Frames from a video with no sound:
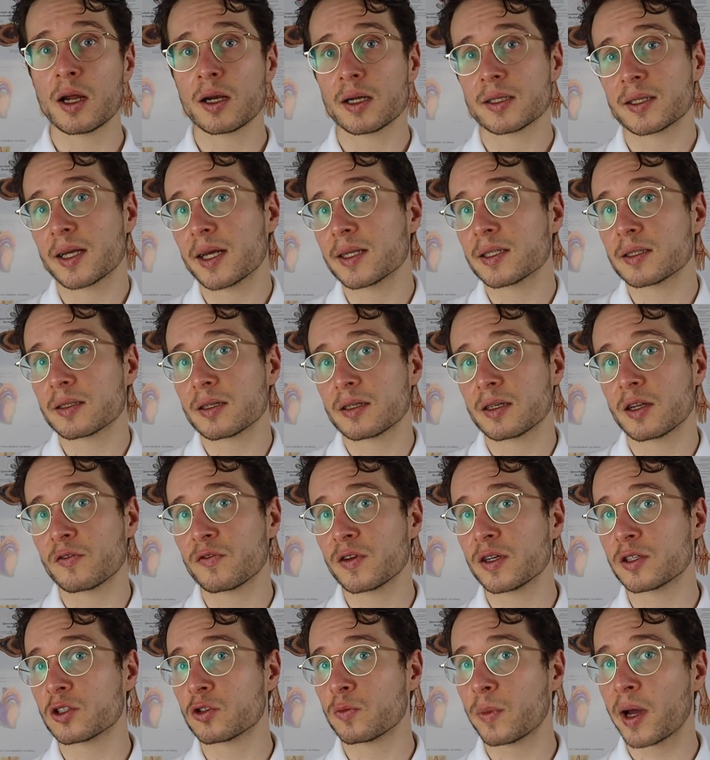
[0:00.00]
Das heißt, da
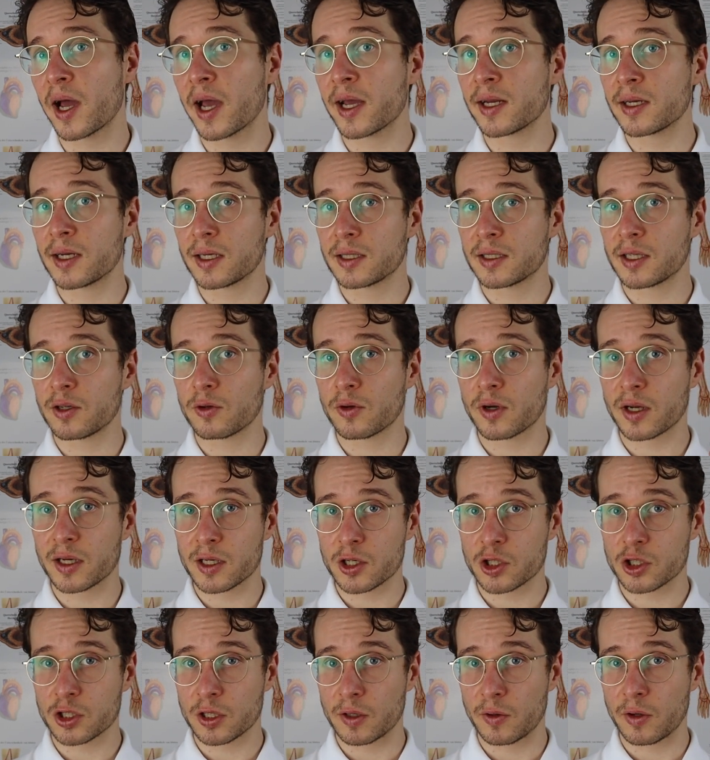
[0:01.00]
fehlt zum einen der
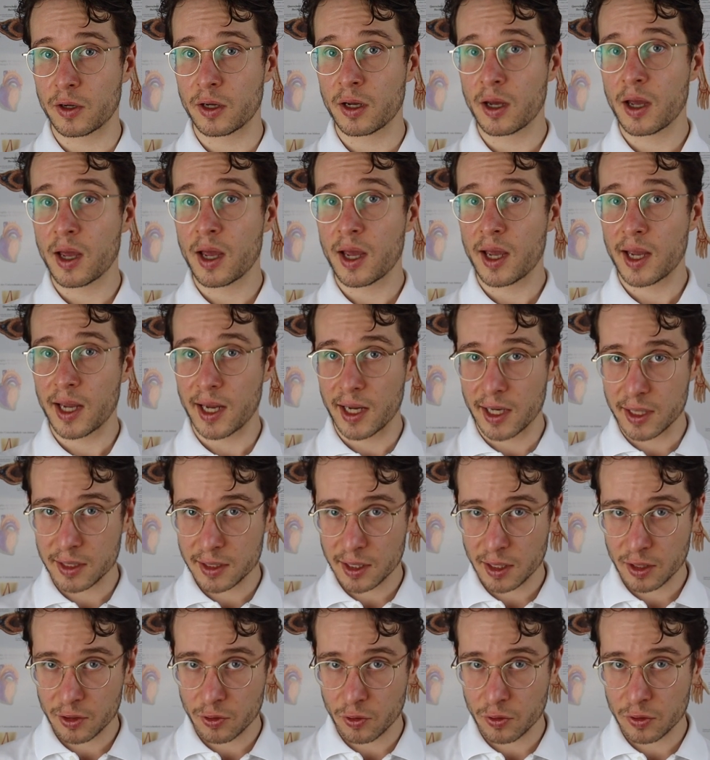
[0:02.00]
theoretische
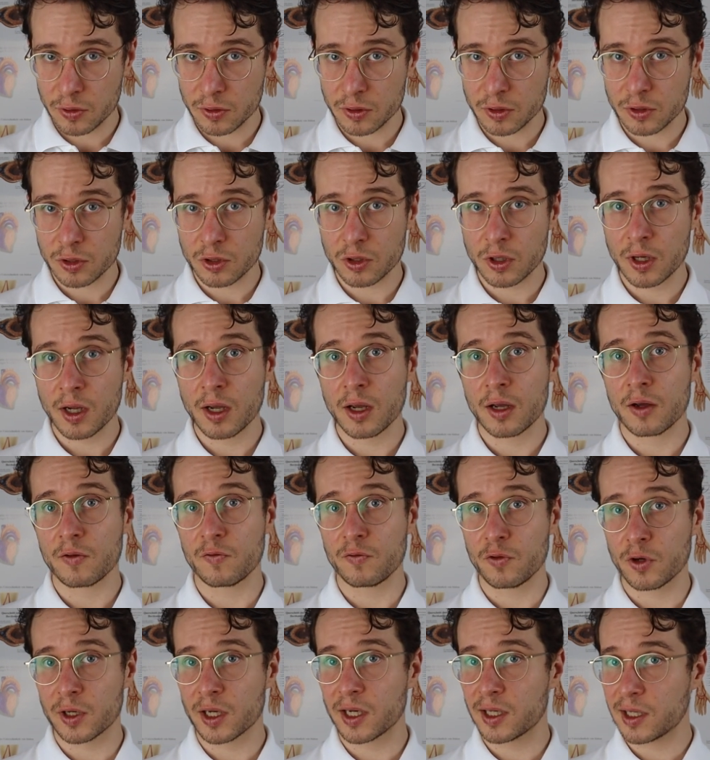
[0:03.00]
Hintergrund,
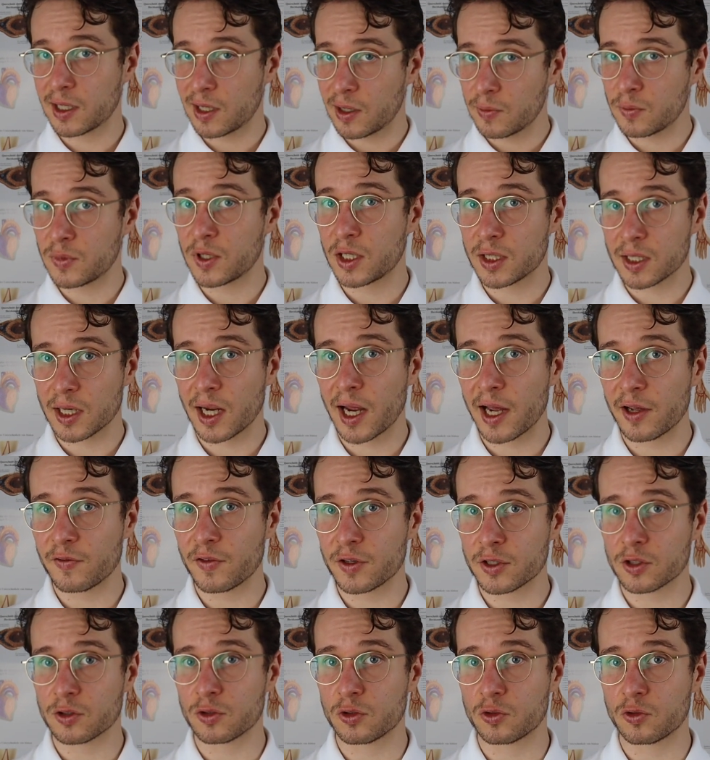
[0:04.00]
wirklich im Detail,
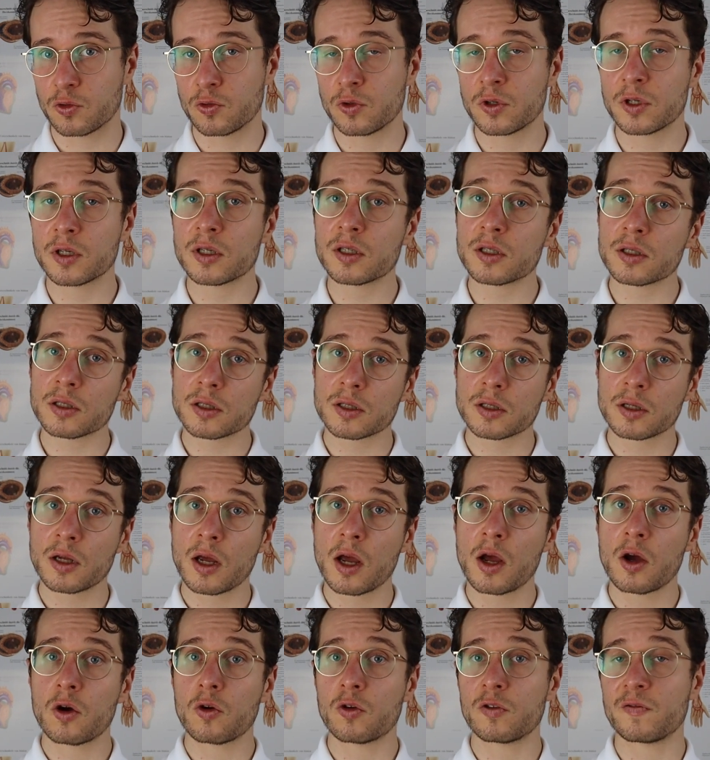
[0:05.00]
was zu tun ist
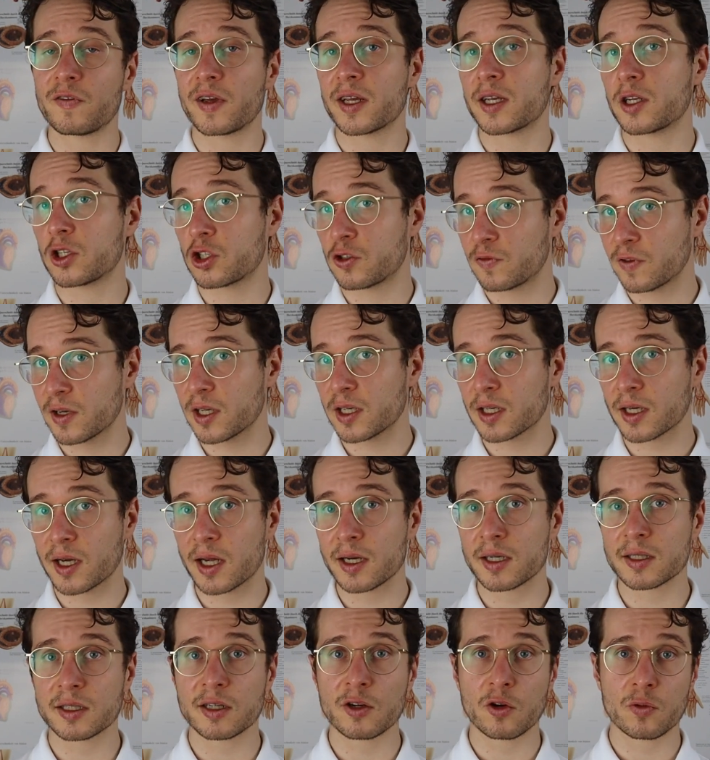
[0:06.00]
und welche
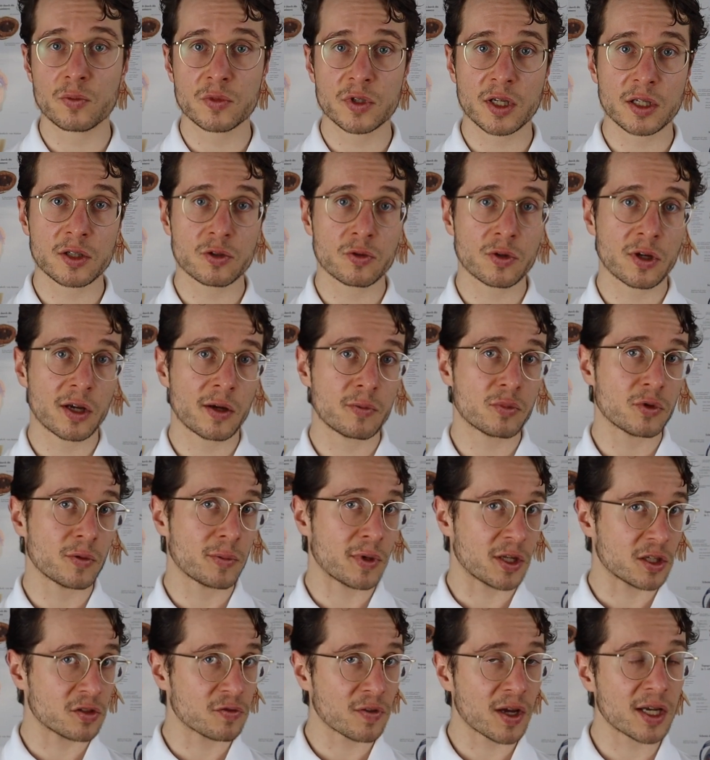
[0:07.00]
Schwierigkeiten es in der Umsetzung gibt,
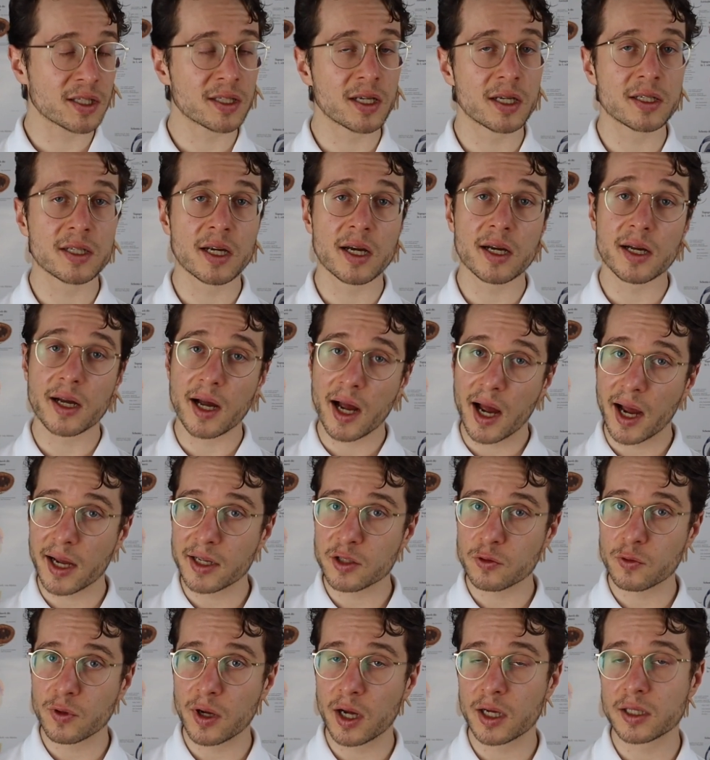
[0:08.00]
ob jetzt Fressattacken,
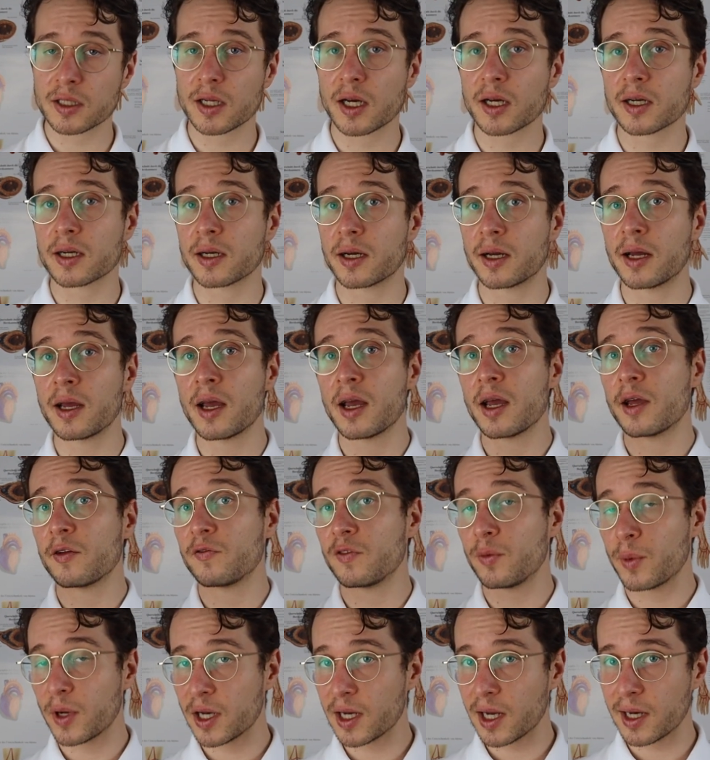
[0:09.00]
Heißhungerattacken,
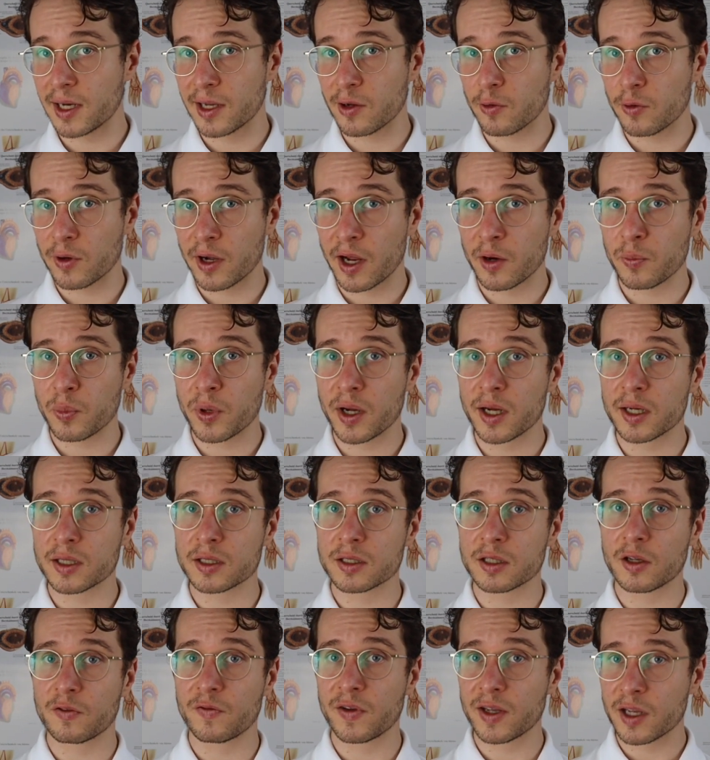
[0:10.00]
wie man die Ernährung
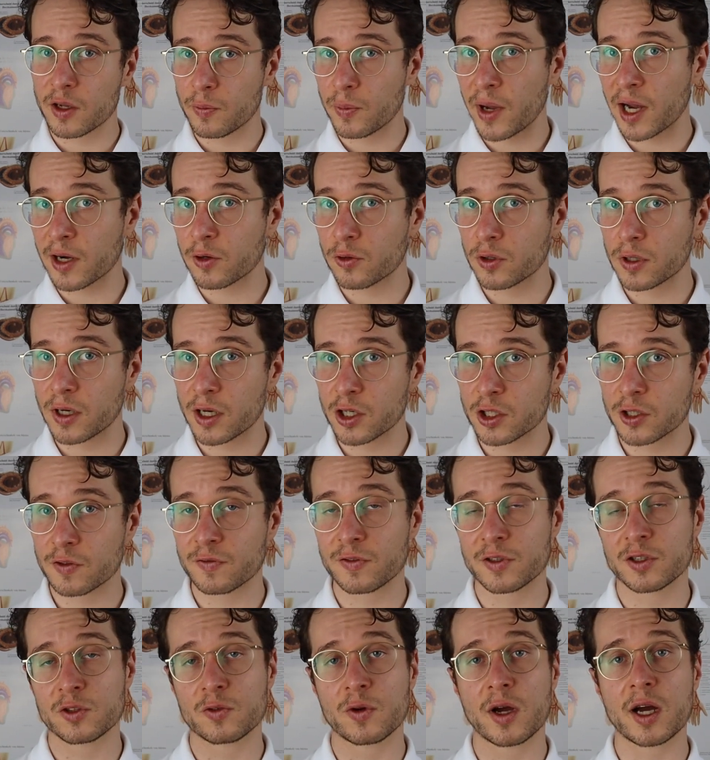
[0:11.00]
anpasst, auf welche
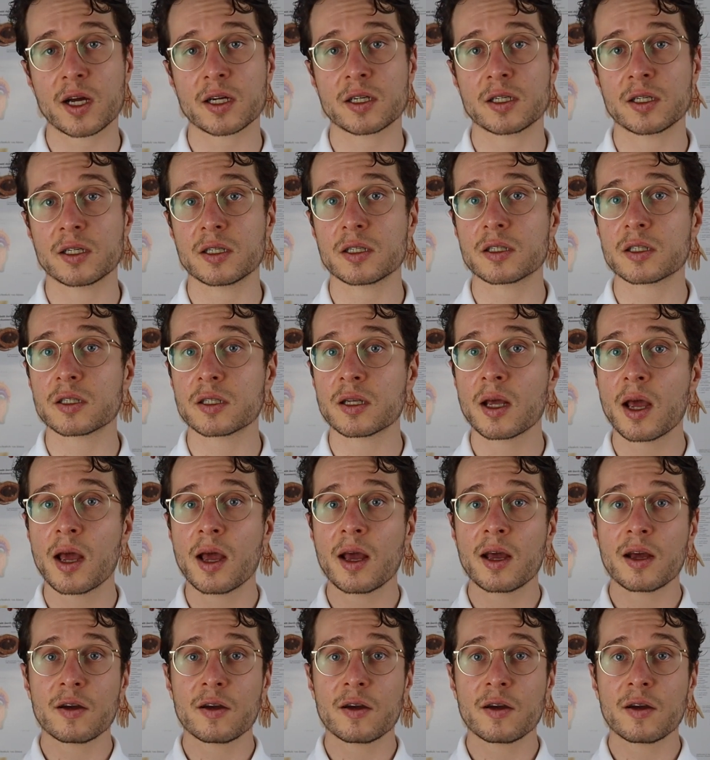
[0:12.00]
Makronährstoffe zu achten ist,